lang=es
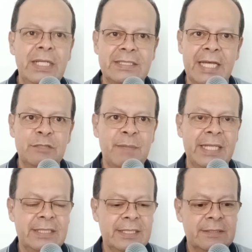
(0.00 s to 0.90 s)
y seis
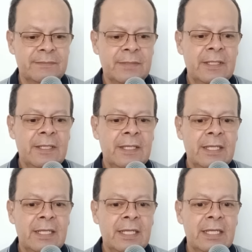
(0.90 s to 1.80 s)
meses.
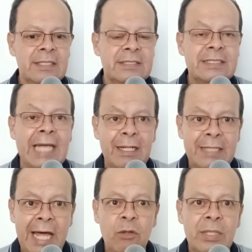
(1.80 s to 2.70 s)

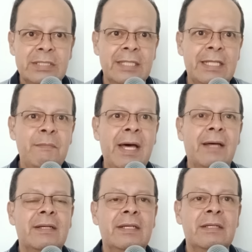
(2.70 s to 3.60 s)
Saldado ese
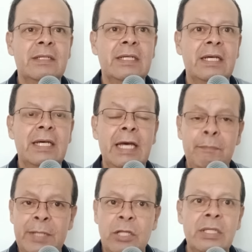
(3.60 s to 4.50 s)
tema,
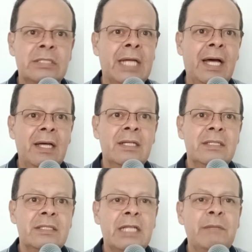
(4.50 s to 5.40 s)
el periodista
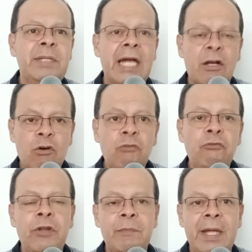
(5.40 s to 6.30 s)
termina
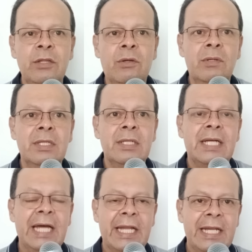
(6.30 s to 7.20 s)
confirmando
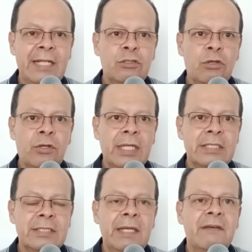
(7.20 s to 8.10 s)
que Hernán
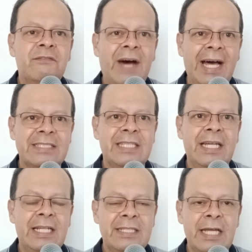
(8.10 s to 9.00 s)
Torres va a
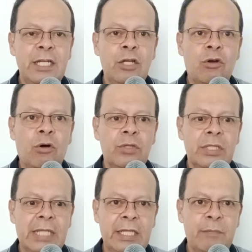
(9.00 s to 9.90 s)
ser el técnico
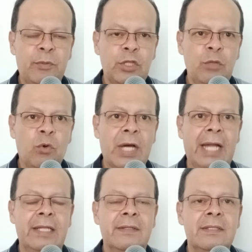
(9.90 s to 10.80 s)
del Deportivo
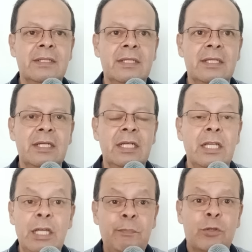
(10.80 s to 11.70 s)
Cali.
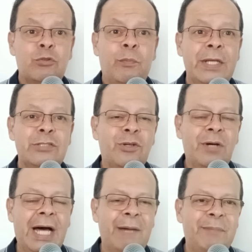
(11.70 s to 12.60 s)
Y por
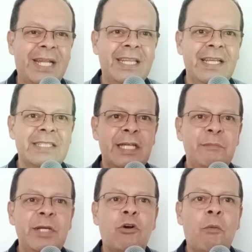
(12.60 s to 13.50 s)
supuesto, aparte de
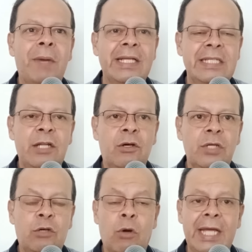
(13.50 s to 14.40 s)
ser mi
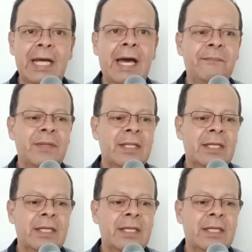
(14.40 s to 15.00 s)
compañero y colega,